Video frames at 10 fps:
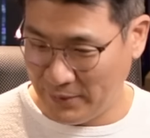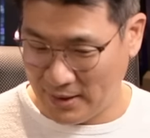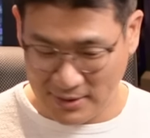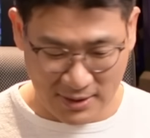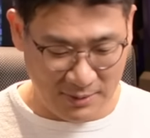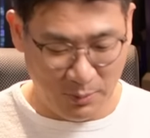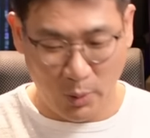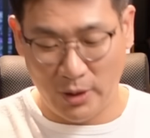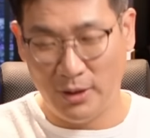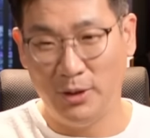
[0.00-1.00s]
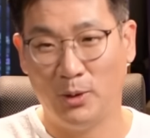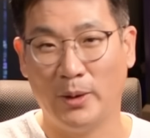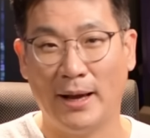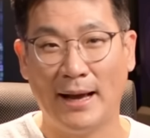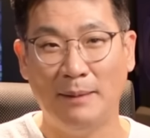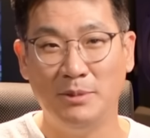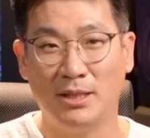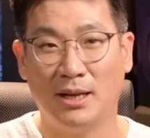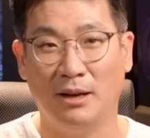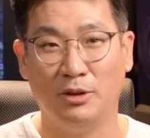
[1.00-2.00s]
네, 지금 보이는 이렇게
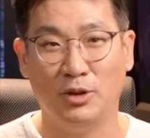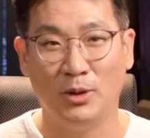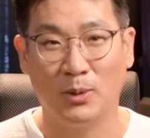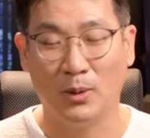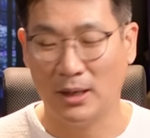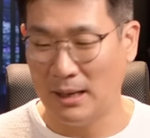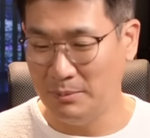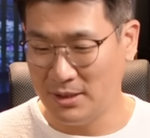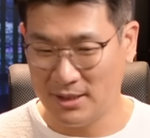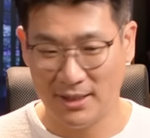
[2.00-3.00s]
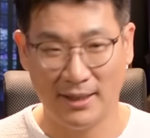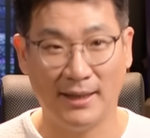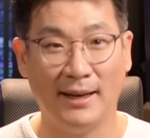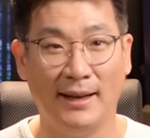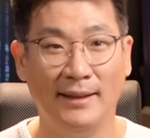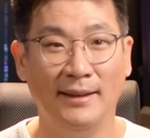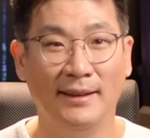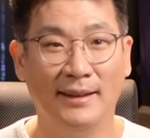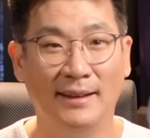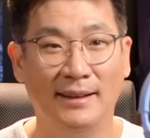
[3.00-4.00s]
깜찍한 귀엽고 깜찍한
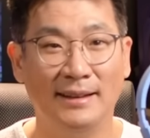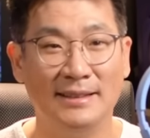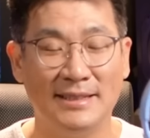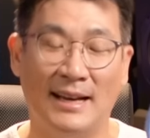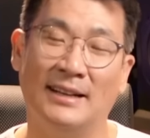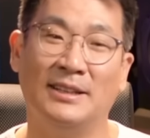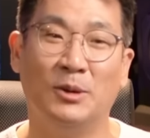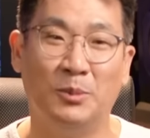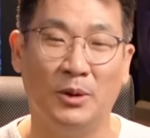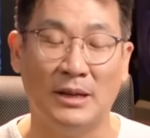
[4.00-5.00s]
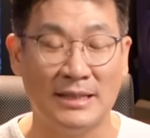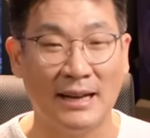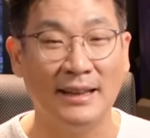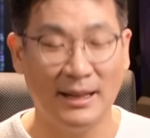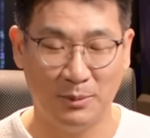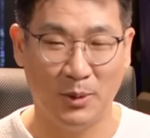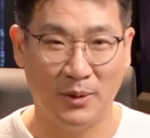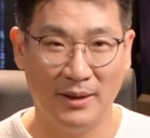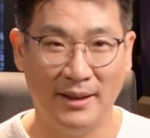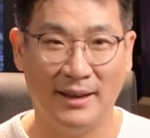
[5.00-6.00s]
작은 이어폰, 아, 작은 헤드폰,
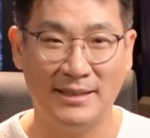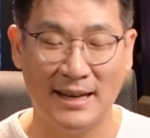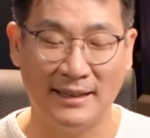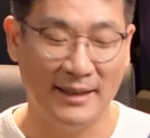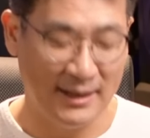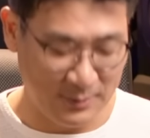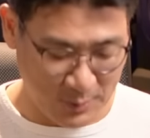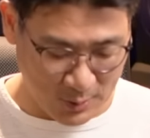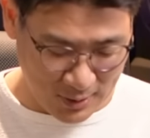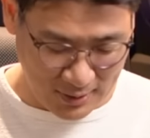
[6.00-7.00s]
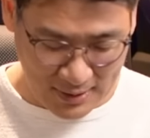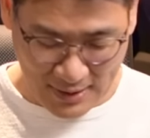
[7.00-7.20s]
예, 작은 헤드폰을